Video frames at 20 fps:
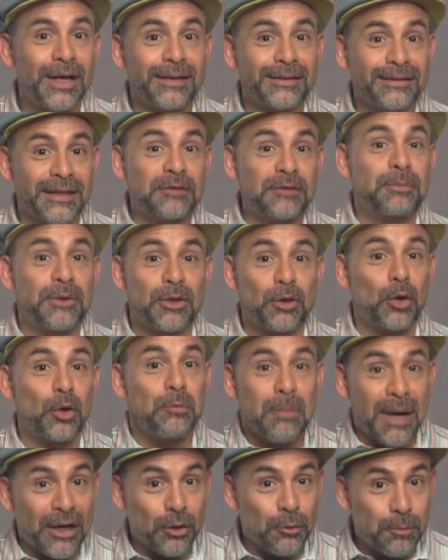se inspiró
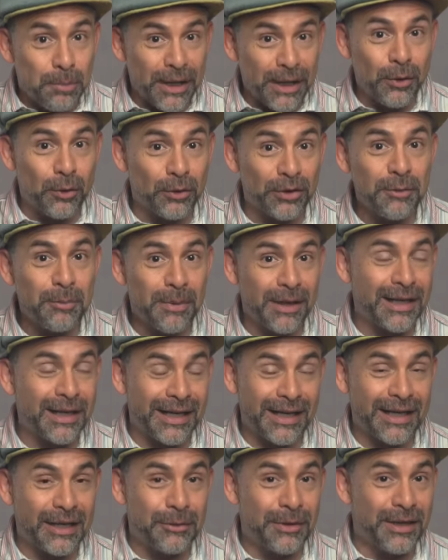en varios pregones para
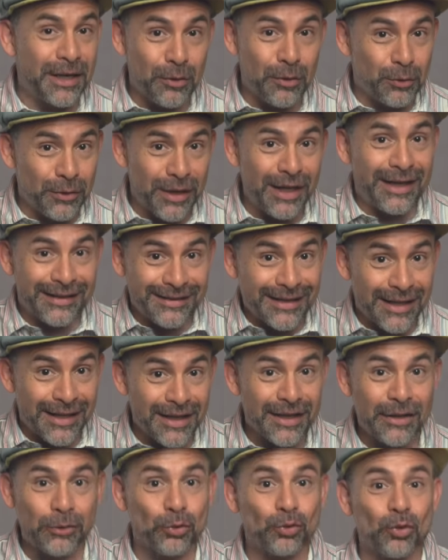escribir algunas de las
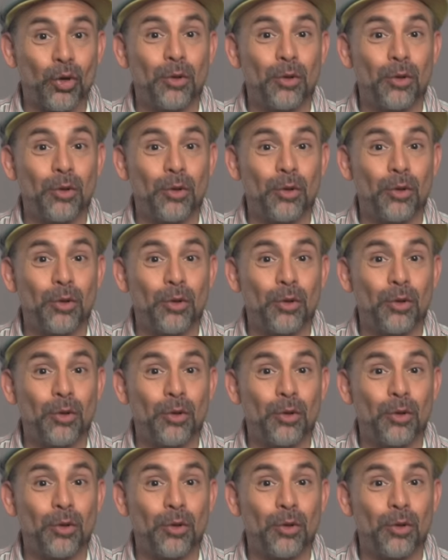áreas de sus